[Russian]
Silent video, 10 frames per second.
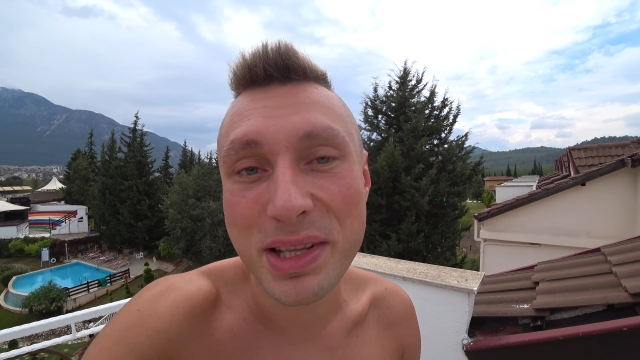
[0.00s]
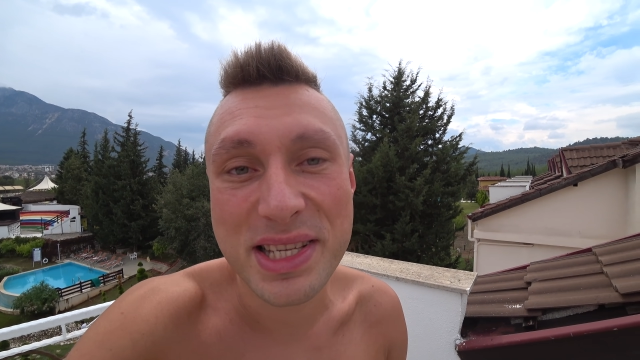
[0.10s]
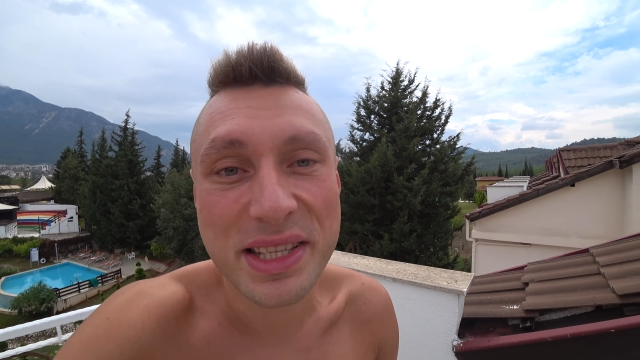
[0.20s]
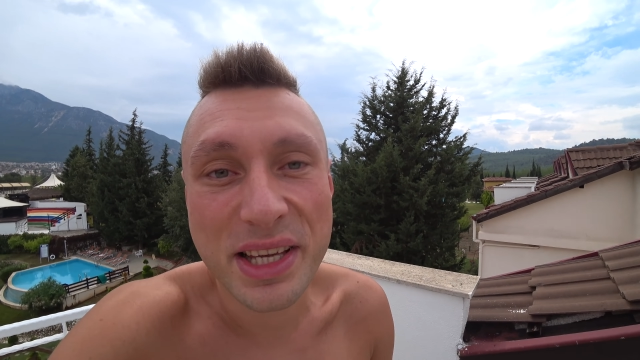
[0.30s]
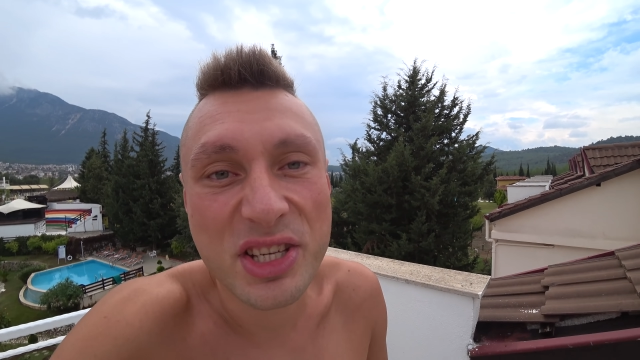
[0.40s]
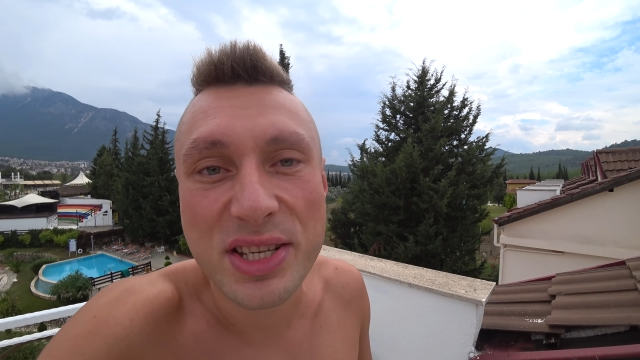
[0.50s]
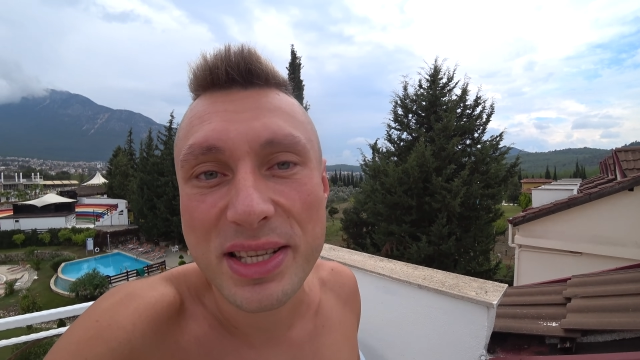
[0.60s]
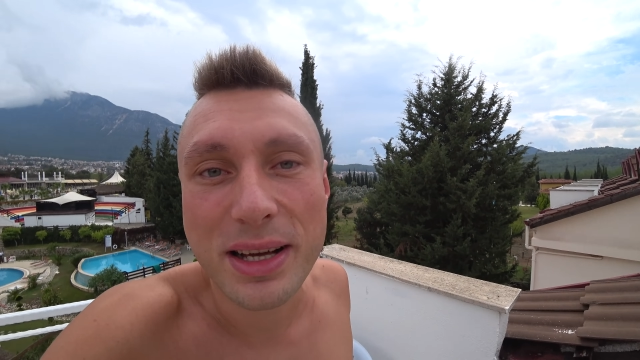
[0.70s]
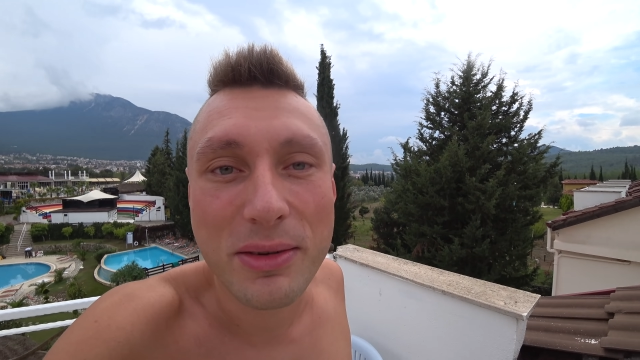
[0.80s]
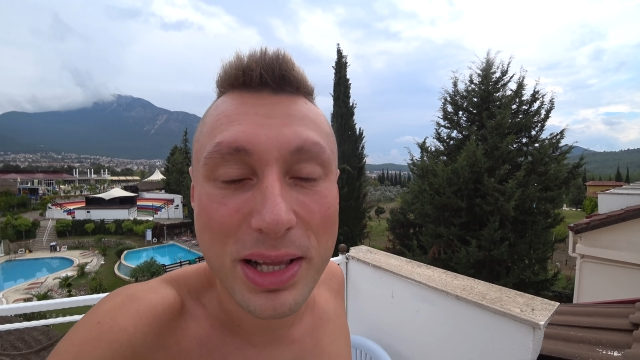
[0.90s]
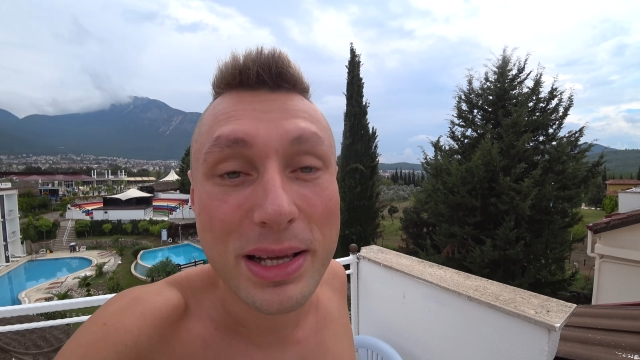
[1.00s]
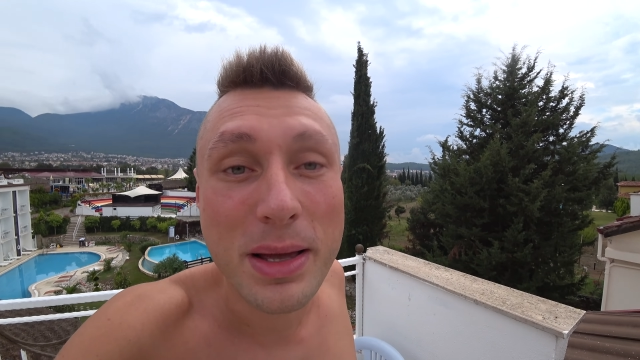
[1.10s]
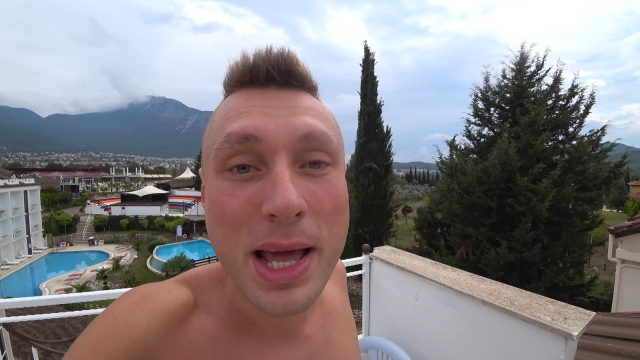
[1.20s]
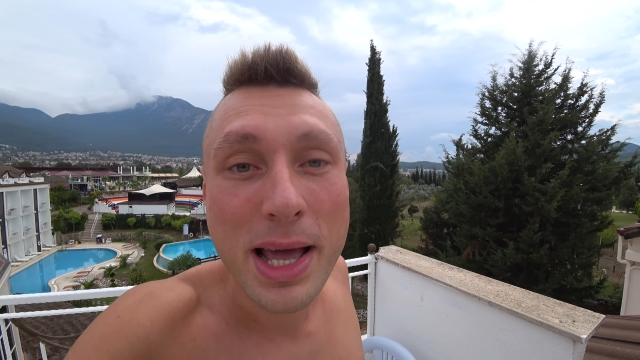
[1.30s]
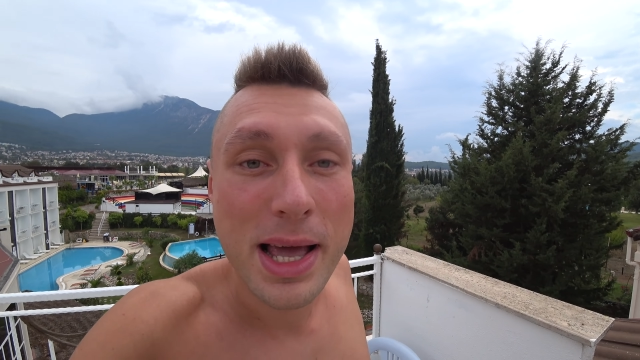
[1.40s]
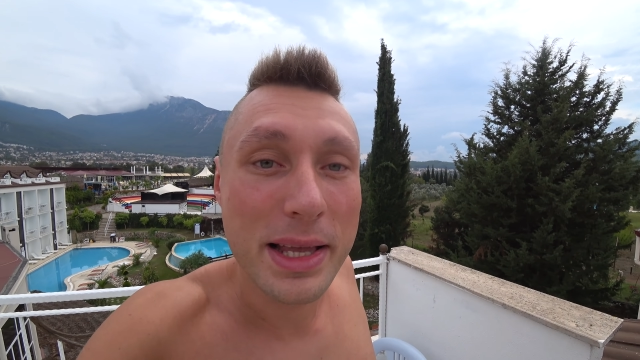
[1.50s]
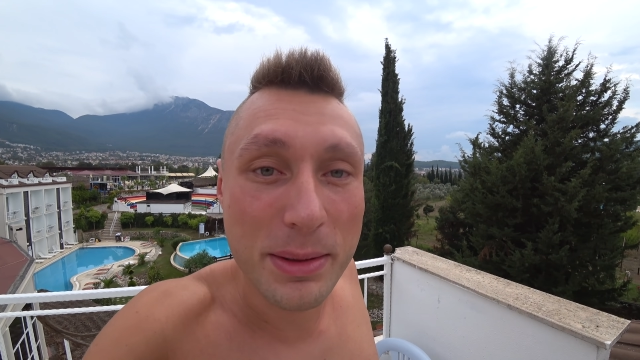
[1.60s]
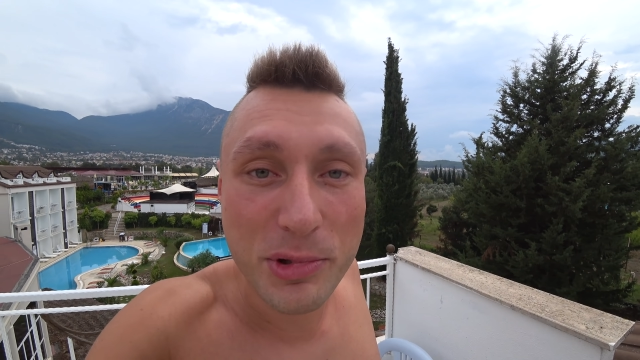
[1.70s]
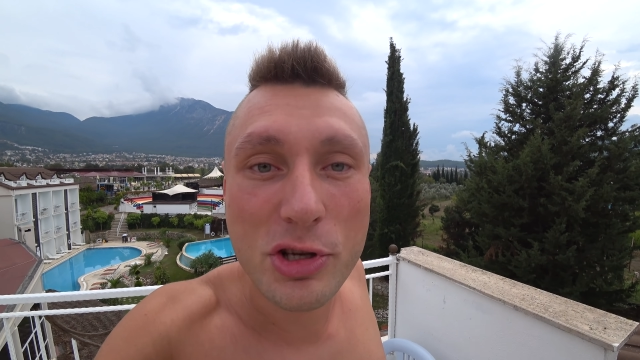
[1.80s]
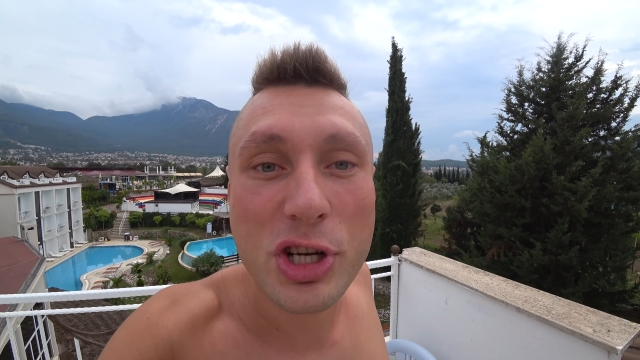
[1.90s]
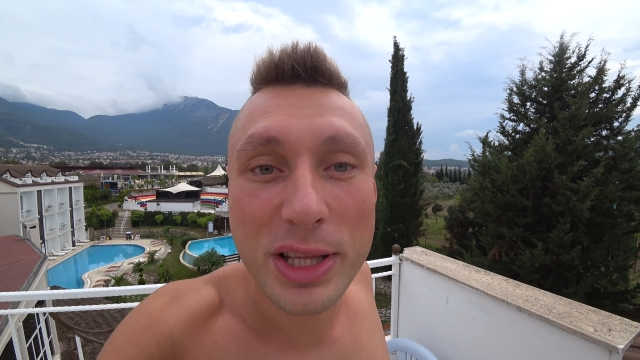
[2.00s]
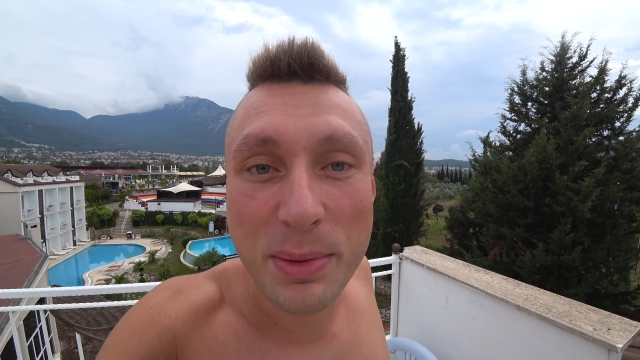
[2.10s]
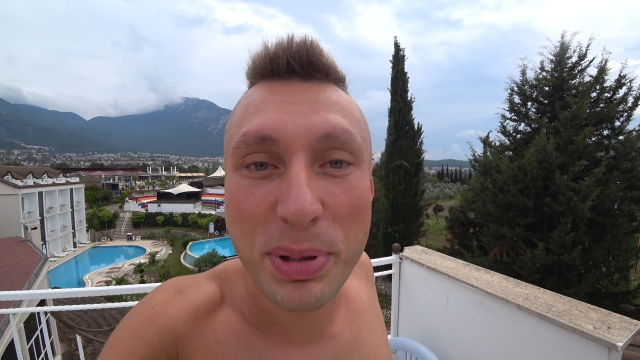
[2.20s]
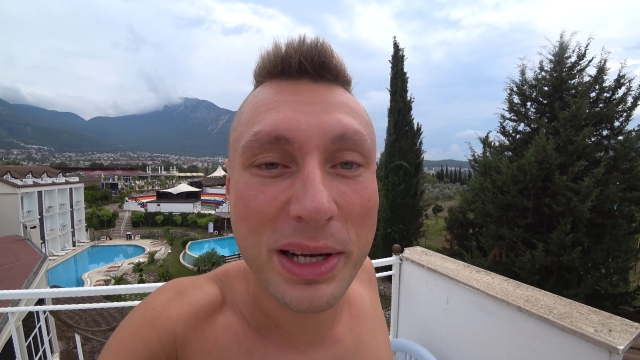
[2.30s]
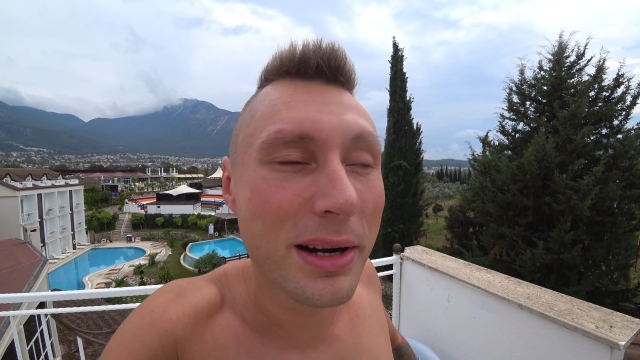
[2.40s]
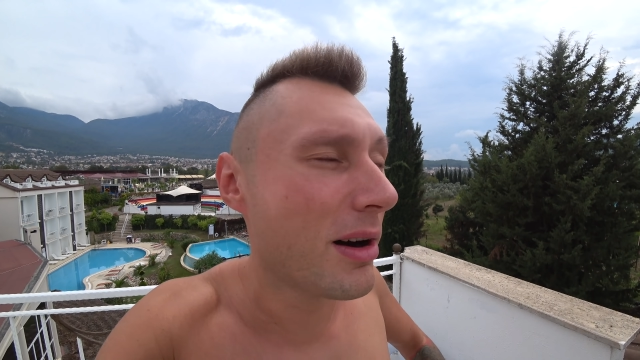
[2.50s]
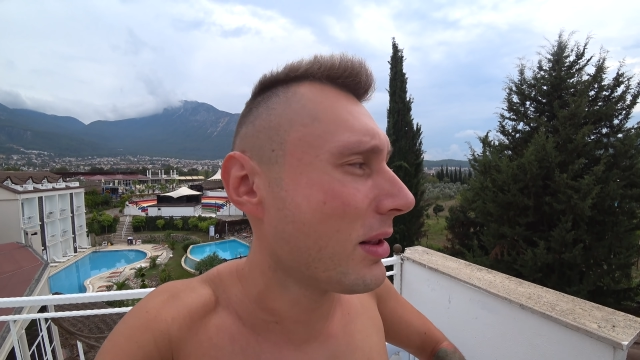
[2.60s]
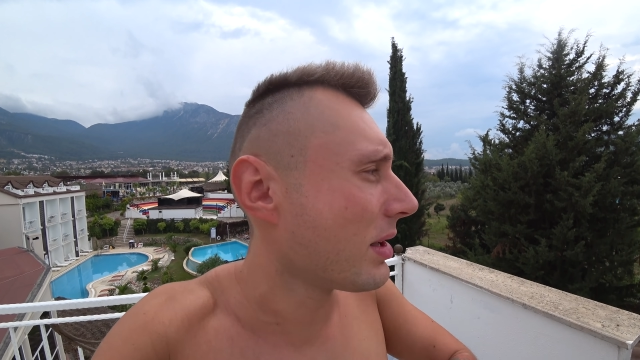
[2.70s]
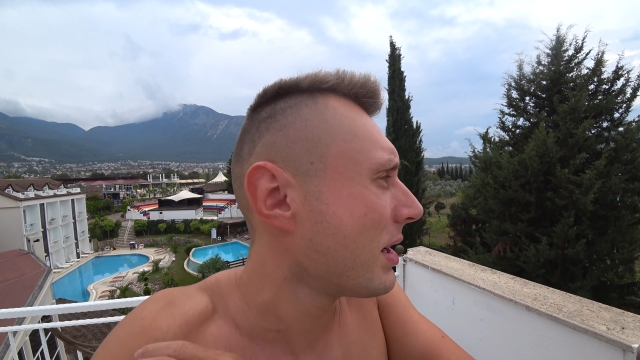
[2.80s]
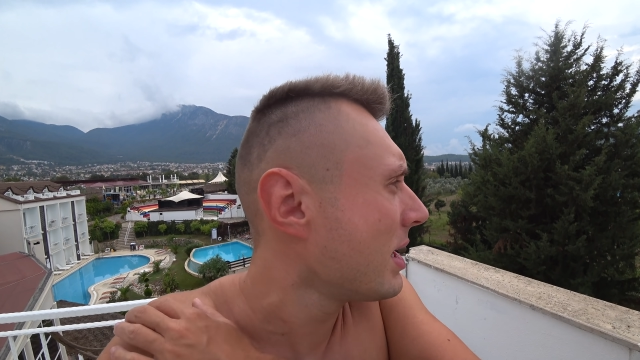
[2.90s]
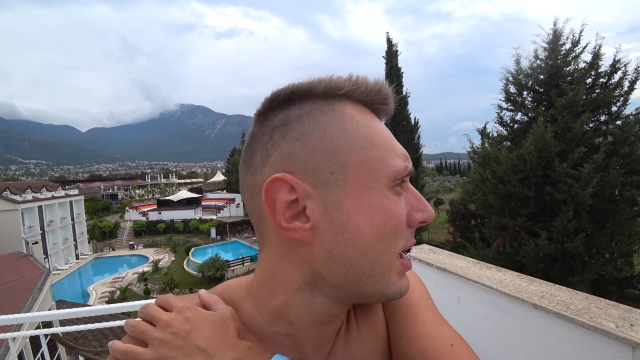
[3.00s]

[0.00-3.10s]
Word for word: У нас это, честно говоря, немножко напрягало.